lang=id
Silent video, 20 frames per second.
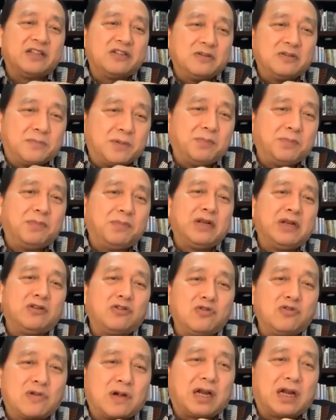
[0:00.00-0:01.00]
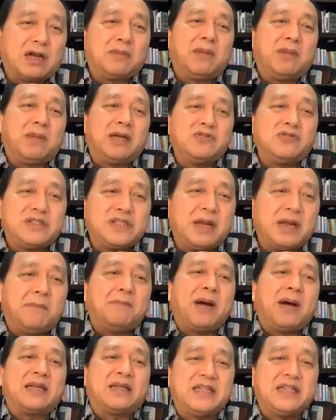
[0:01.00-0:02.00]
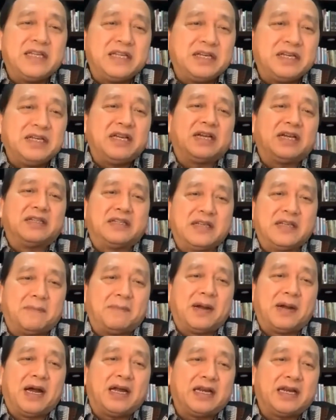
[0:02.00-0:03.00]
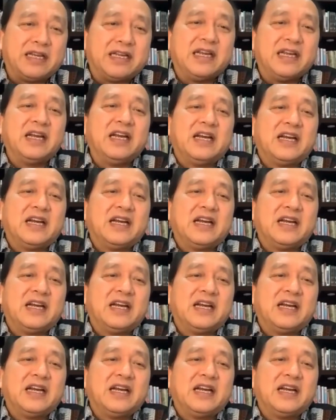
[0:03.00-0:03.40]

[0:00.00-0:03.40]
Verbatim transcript: itu pembentukan manusia batinnya tiap hari